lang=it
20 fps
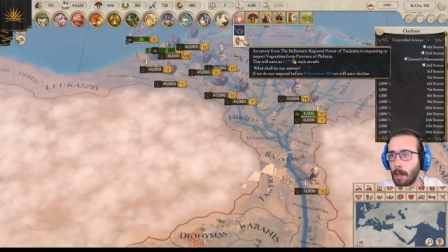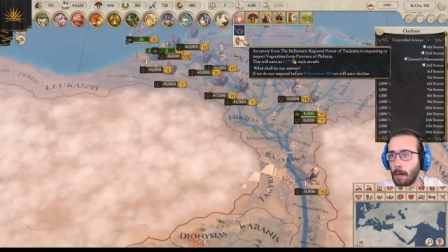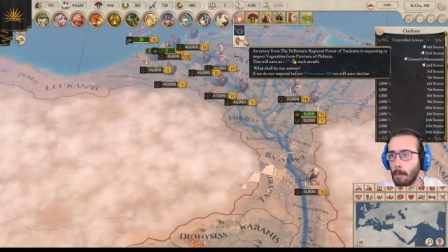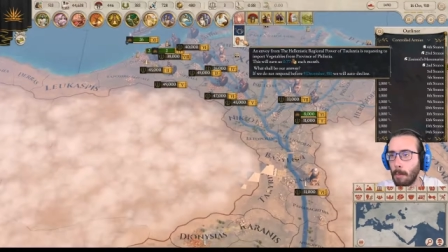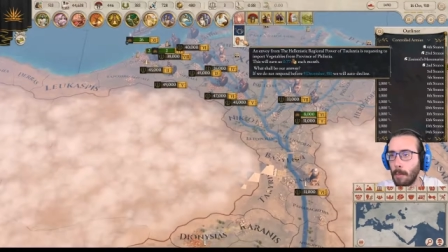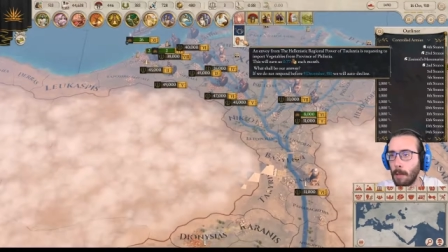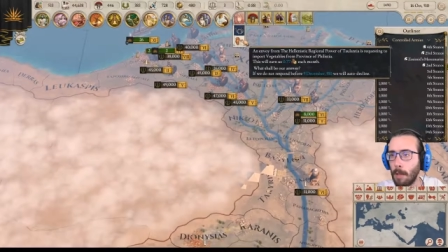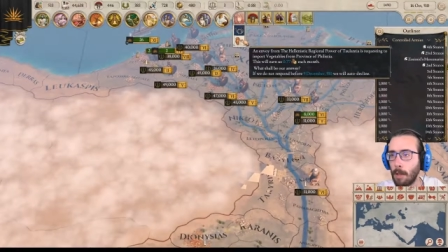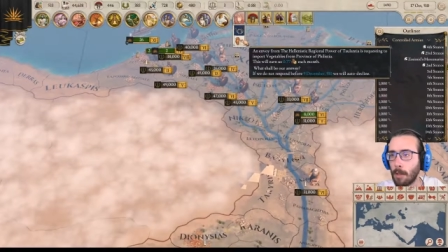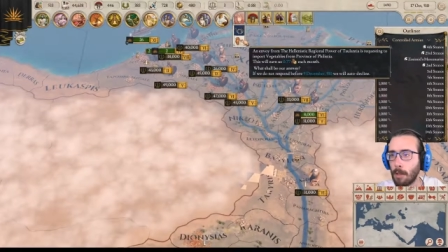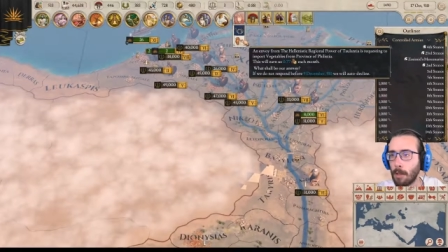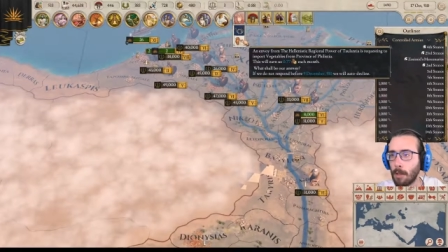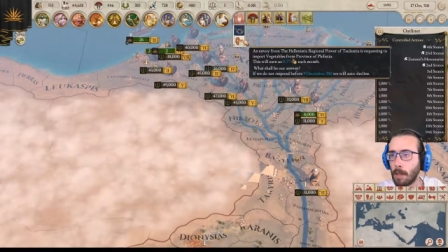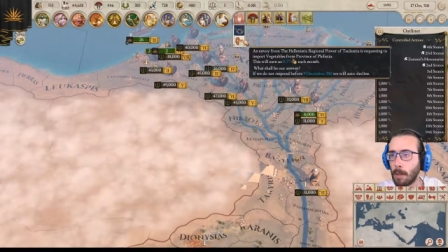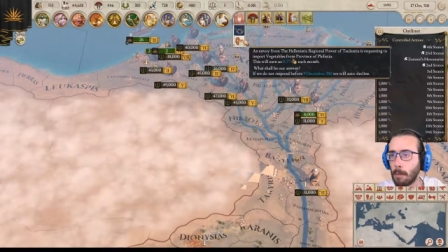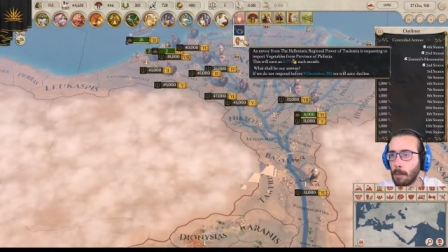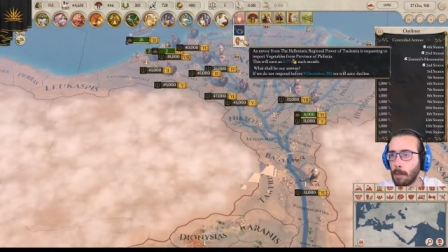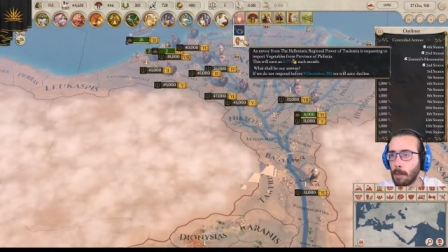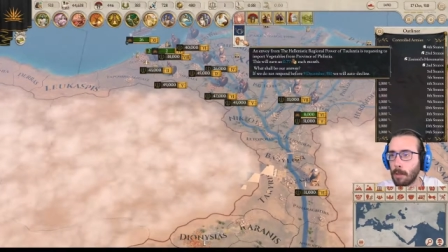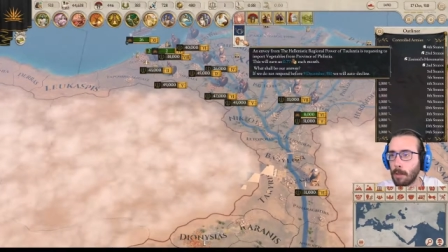meglio che non
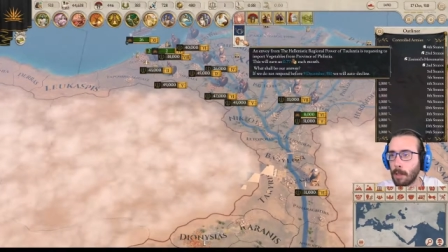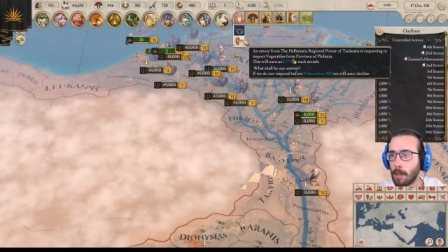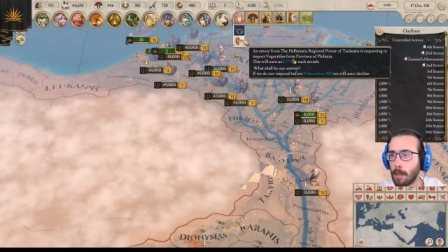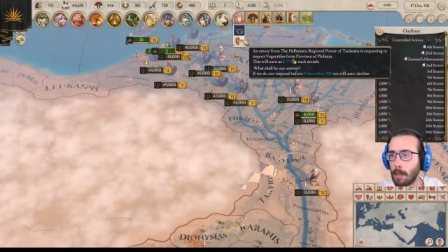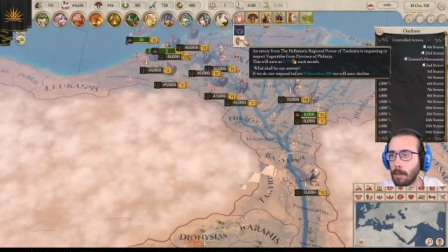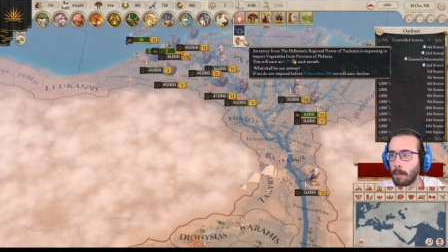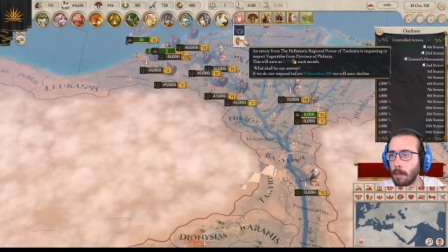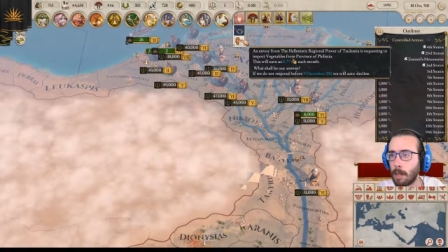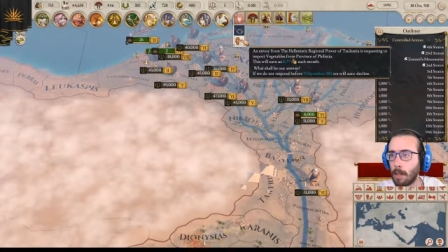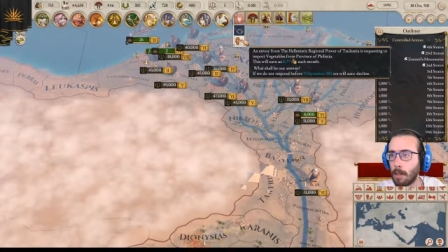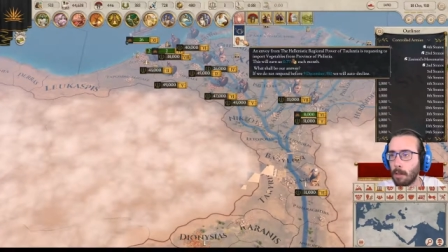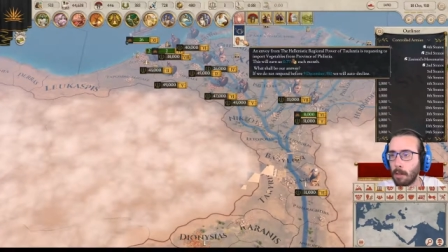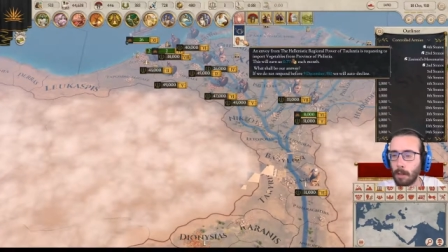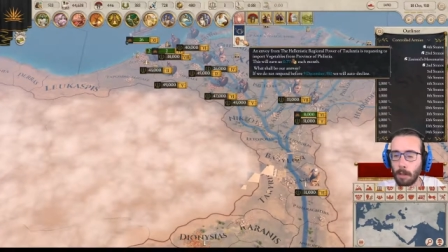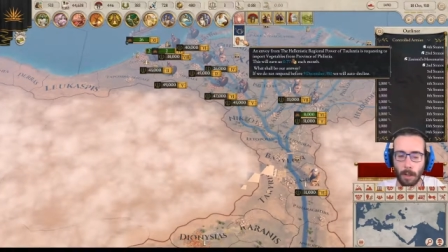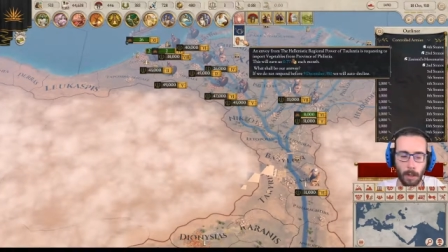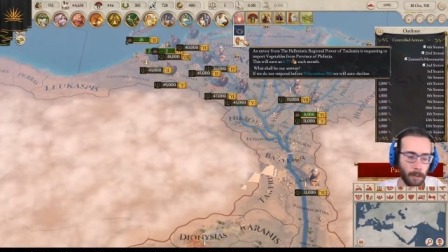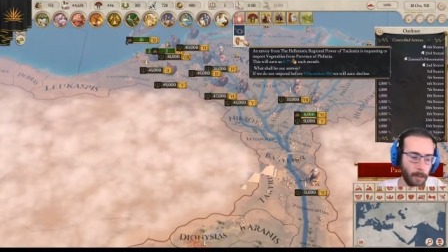abbiano saccheggiato. Allora,